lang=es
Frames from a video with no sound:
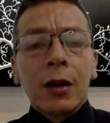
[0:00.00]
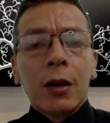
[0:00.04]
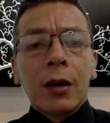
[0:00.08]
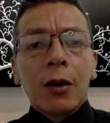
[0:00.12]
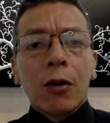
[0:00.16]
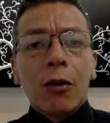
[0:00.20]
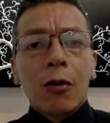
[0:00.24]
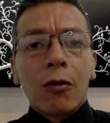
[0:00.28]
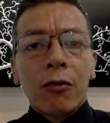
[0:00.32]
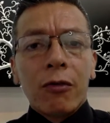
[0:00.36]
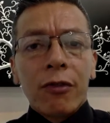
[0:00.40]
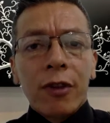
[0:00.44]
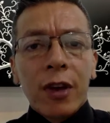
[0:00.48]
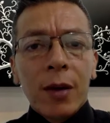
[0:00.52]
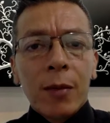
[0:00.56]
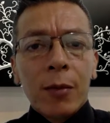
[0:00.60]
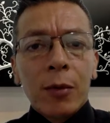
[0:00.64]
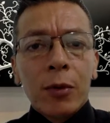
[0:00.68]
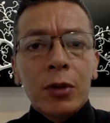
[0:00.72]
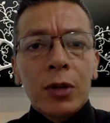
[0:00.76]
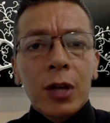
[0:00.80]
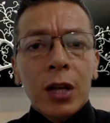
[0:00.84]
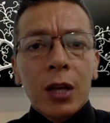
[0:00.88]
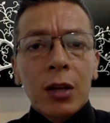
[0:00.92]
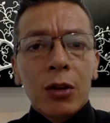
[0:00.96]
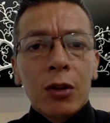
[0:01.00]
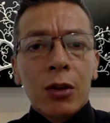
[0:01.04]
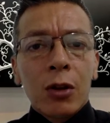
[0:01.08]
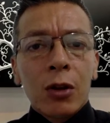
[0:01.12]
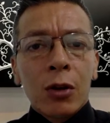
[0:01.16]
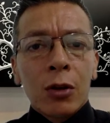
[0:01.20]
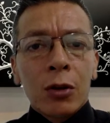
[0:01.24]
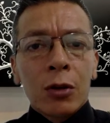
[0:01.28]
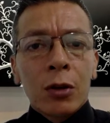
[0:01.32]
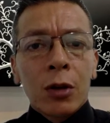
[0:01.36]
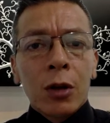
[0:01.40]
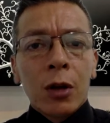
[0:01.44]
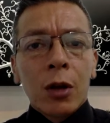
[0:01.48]
confiemos en
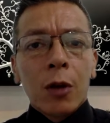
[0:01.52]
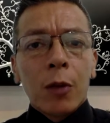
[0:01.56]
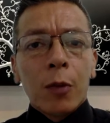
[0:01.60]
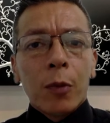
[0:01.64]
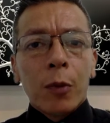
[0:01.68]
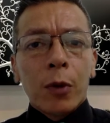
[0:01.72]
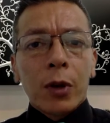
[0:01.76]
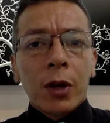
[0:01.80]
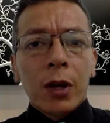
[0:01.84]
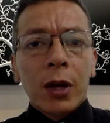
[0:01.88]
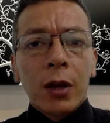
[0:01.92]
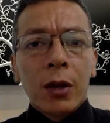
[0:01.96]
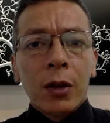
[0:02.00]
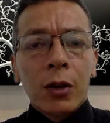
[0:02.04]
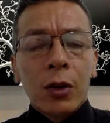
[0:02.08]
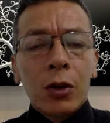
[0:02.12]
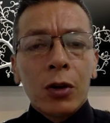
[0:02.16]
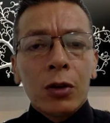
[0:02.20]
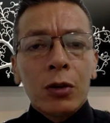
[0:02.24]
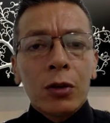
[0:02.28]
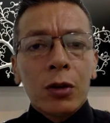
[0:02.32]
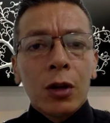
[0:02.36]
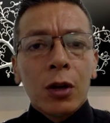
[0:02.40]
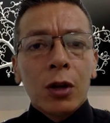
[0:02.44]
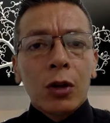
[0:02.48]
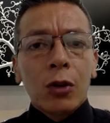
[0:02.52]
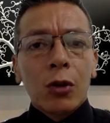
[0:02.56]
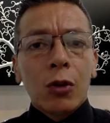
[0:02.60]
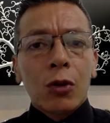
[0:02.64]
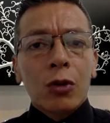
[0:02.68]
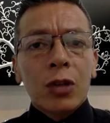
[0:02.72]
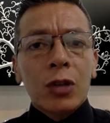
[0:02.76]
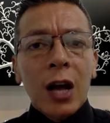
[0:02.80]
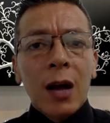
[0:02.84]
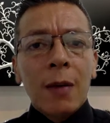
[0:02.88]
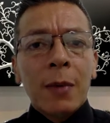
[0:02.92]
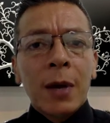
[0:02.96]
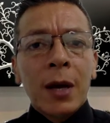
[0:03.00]
Dios, porque Dios
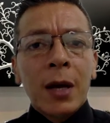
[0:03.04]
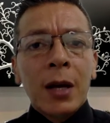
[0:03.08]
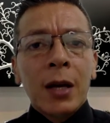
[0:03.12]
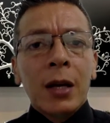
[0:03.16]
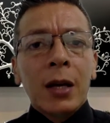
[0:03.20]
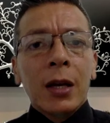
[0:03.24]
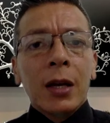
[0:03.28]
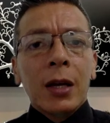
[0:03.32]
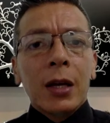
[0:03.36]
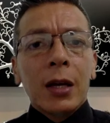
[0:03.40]
nos ama